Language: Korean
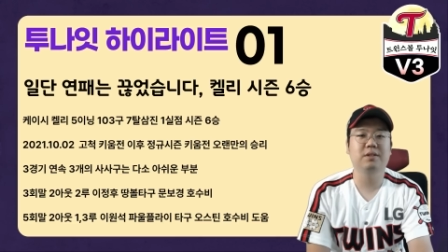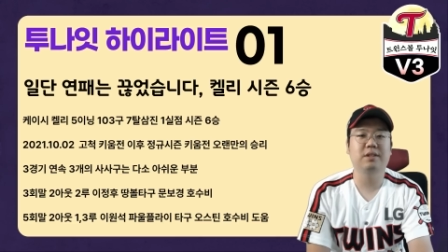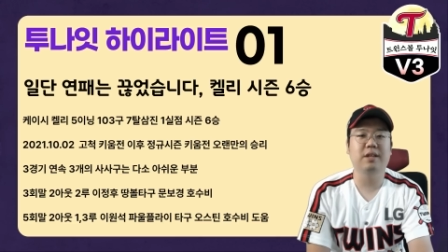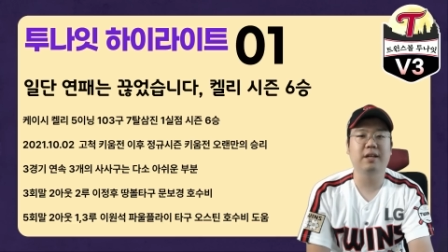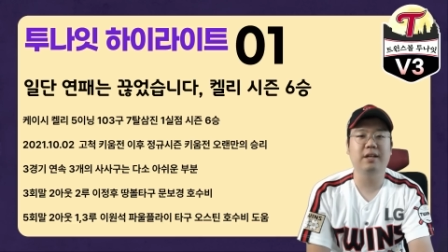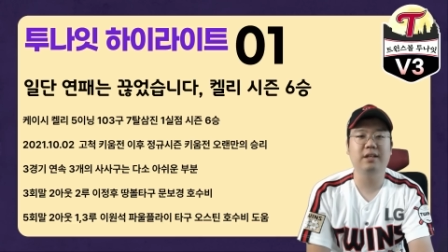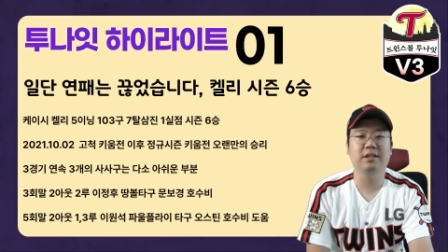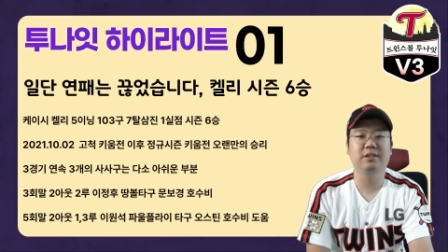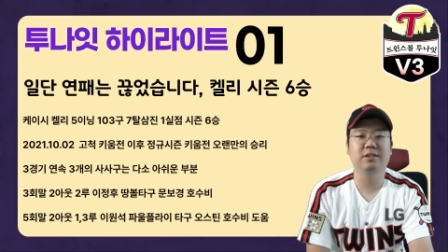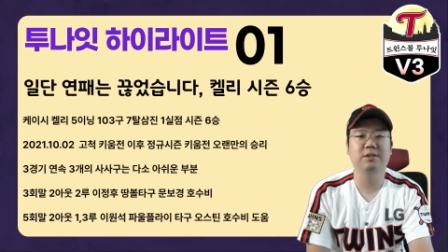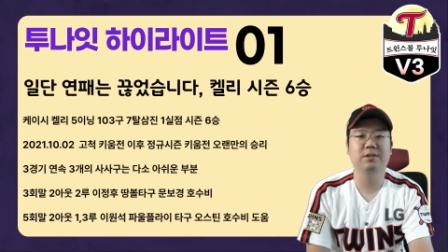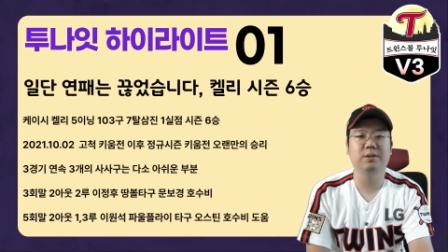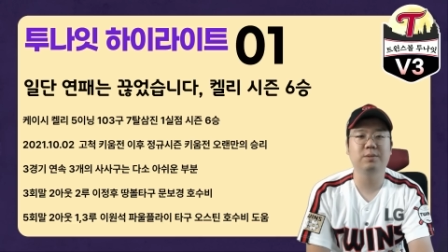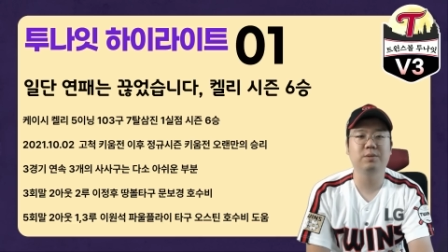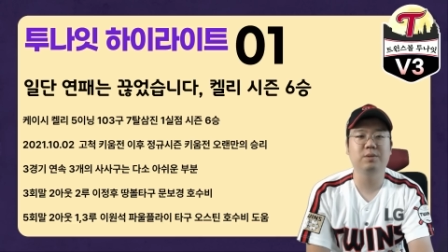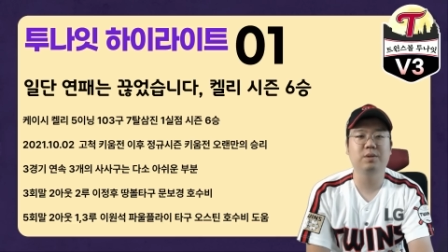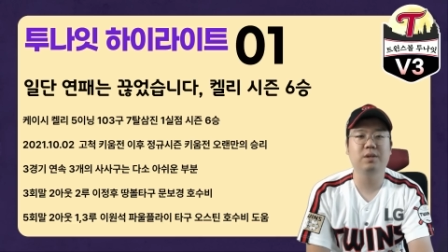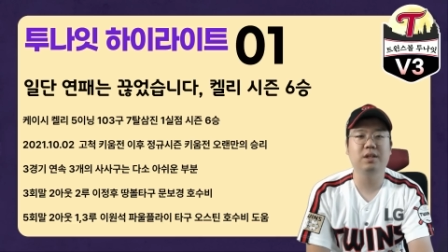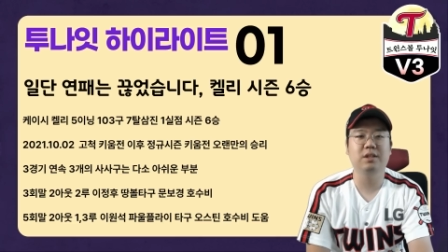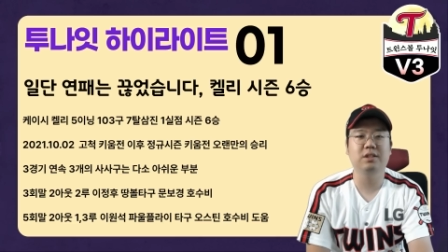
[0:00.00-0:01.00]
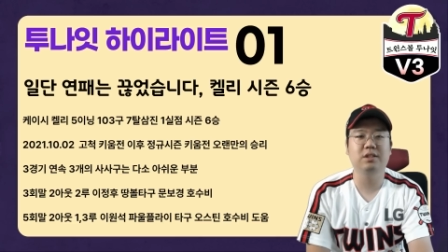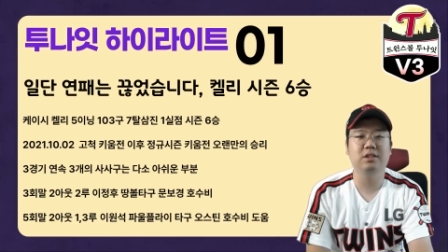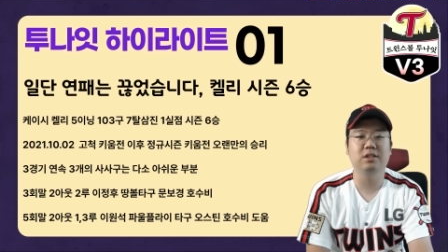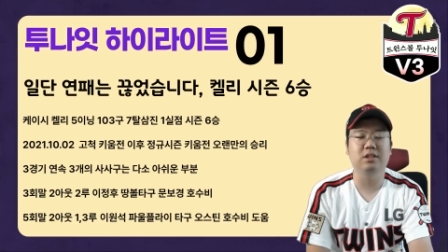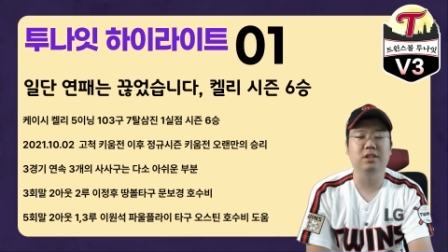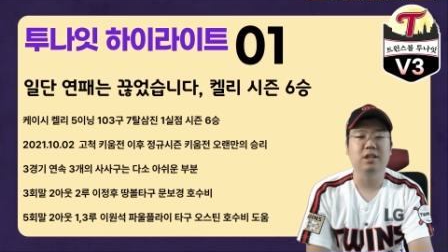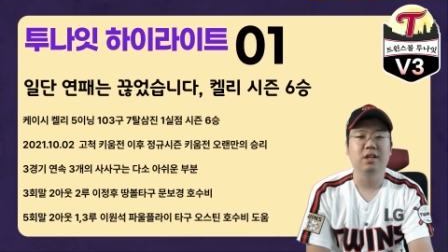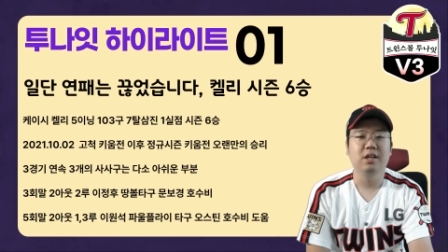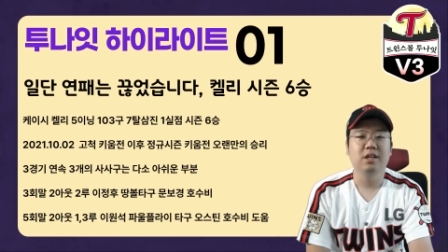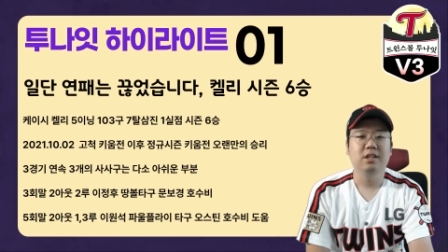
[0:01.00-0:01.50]
대량
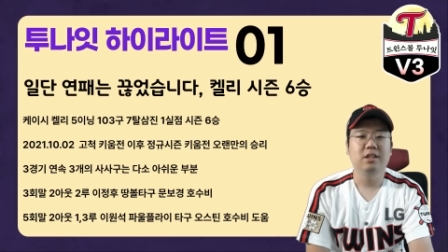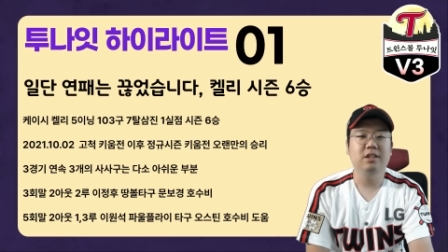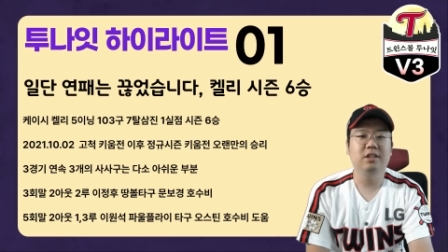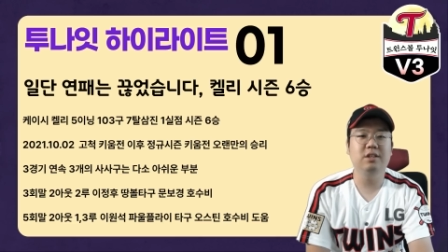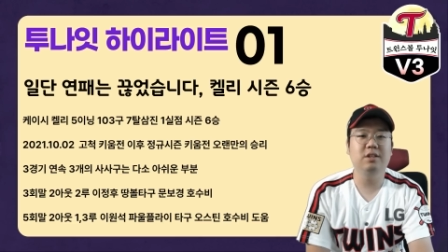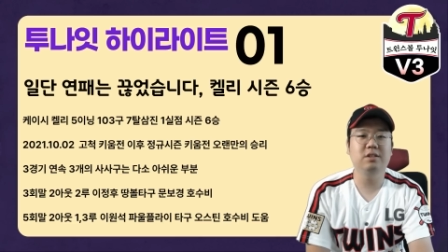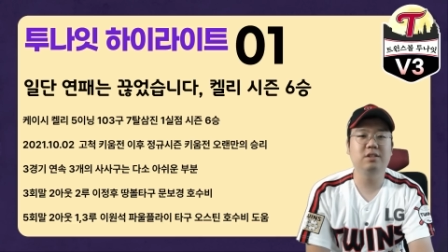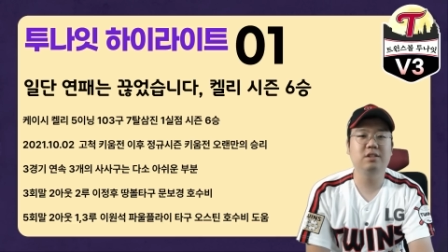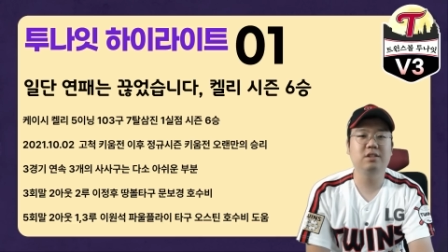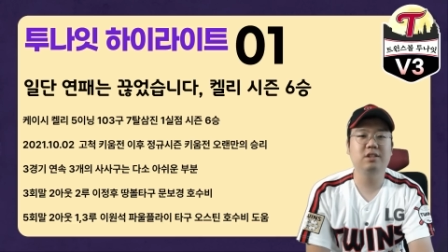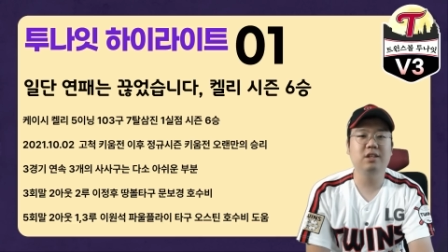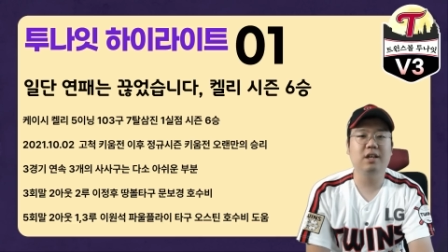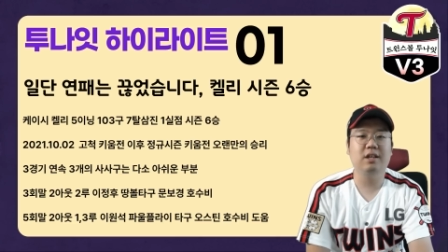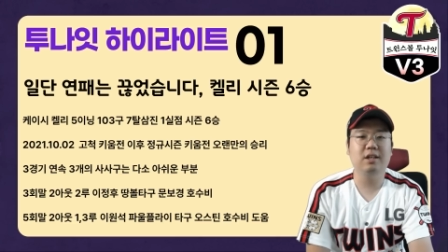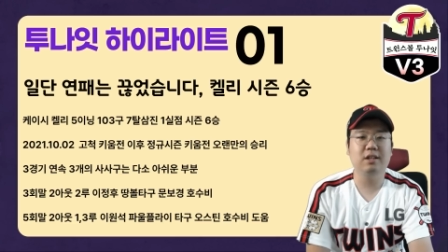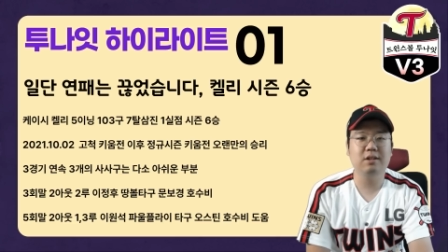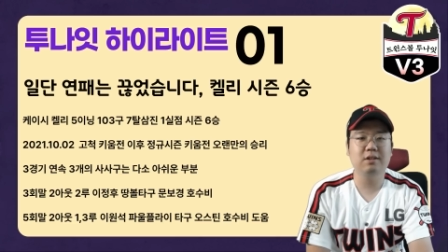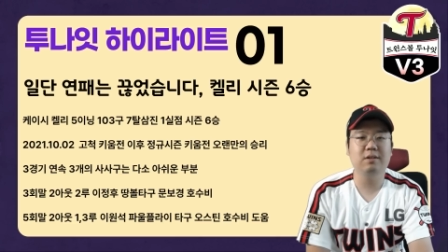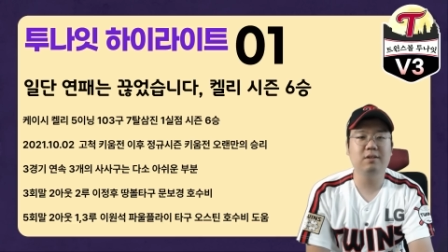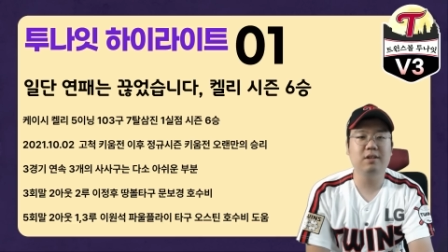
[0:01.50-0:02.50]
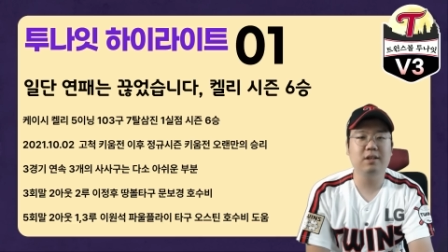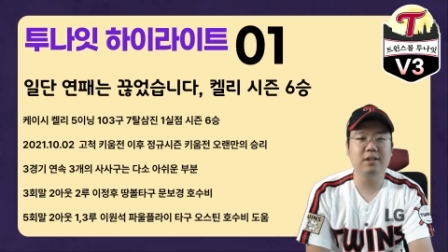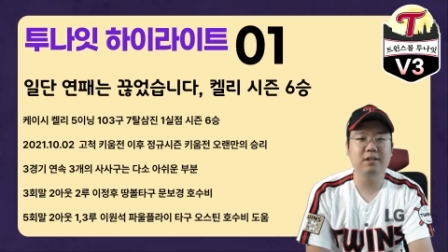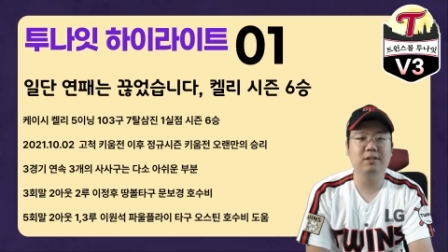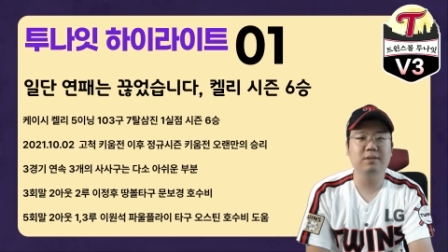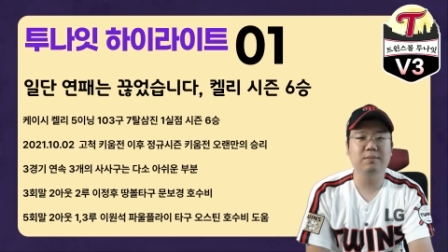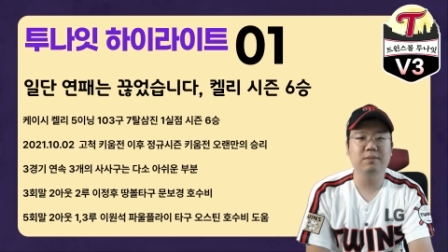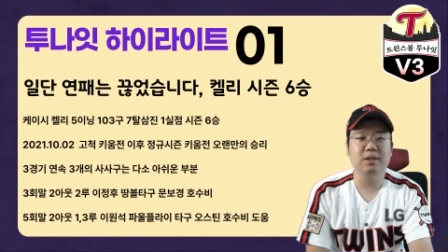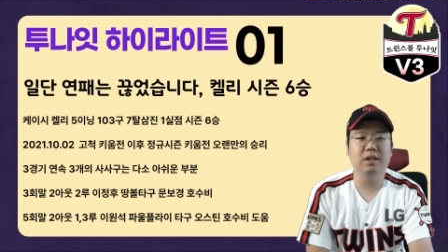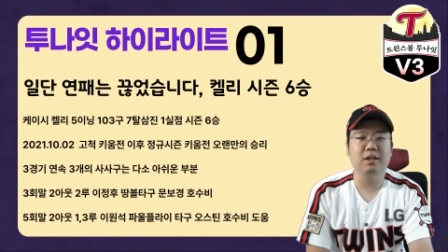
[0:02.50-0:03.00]
실점으로까지는 이어지지 않았던 것
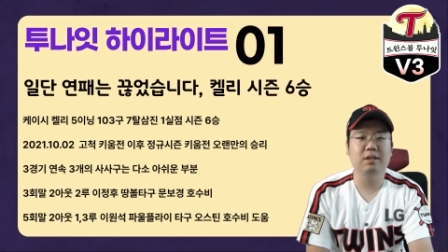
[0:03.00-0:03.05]
같습니다.